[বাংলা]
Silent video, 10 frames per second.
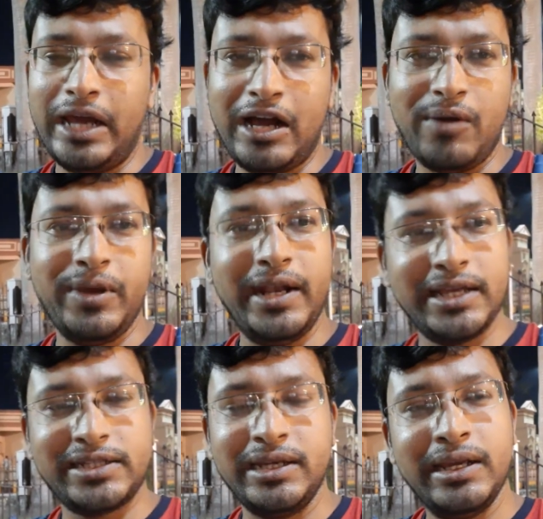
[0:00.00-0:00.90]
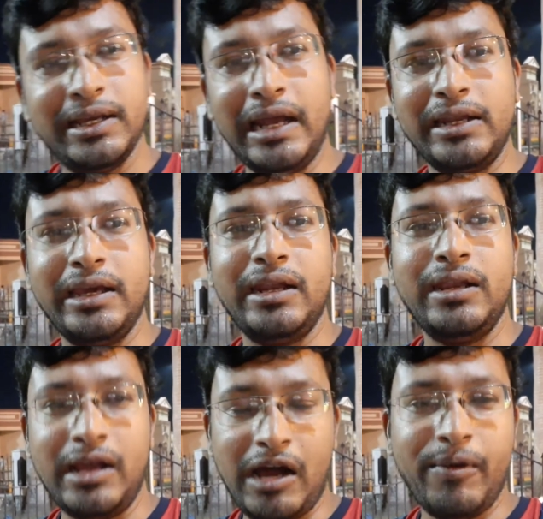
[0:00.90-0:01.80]
দেখা হবে নেক্সট কালকের
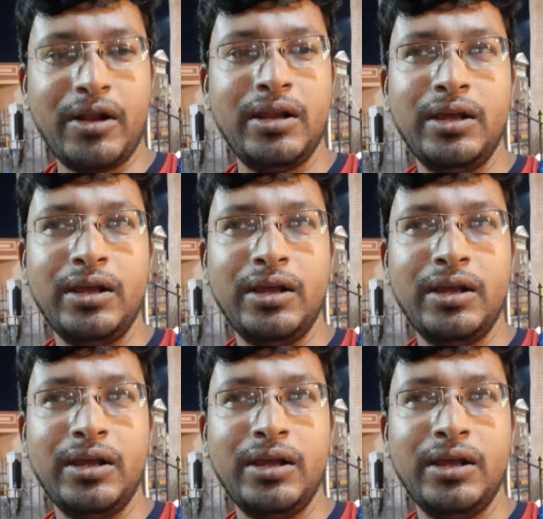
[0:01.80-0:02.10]
আবার